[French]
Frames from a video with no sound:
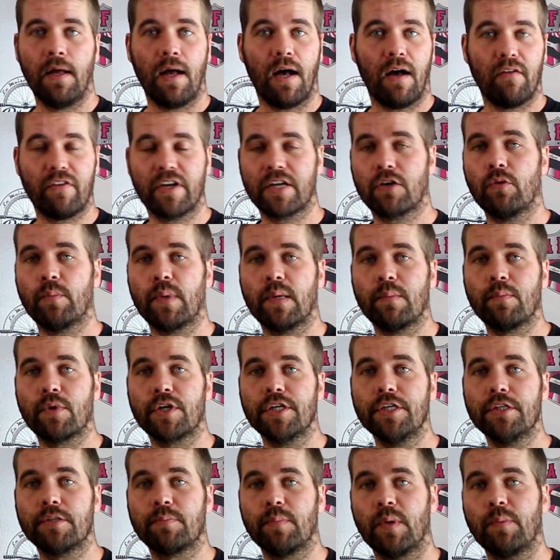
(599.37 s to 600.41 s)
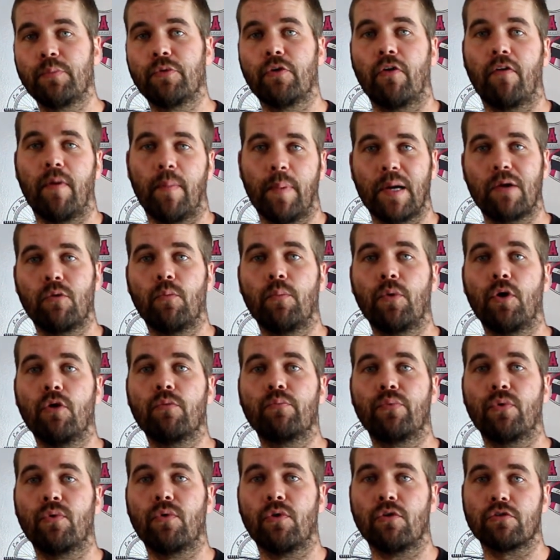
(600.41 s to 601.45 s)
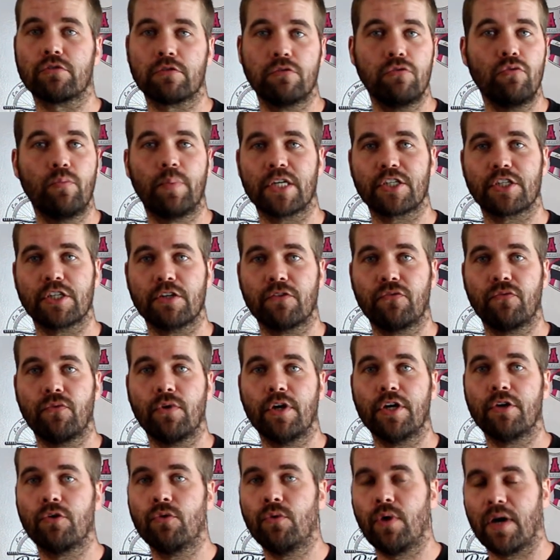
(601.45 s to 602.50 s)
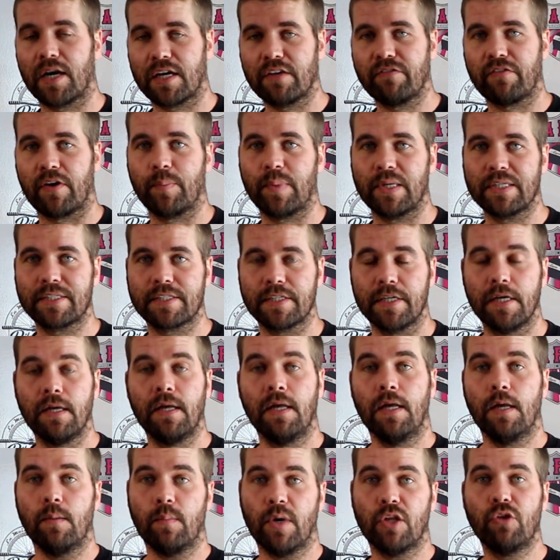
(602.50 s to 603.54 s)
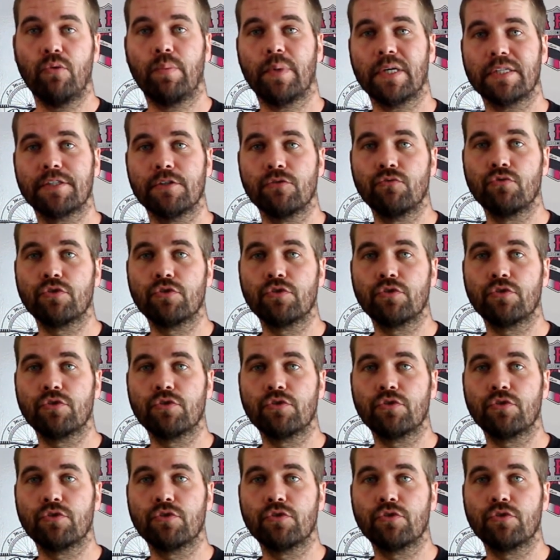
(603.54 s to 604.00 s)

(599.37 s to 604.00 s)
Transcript: avec le même rythme et puis on va pas comprendre pourquoi on se loupe à chaque fois et eux arrivent à passer, bah, de passer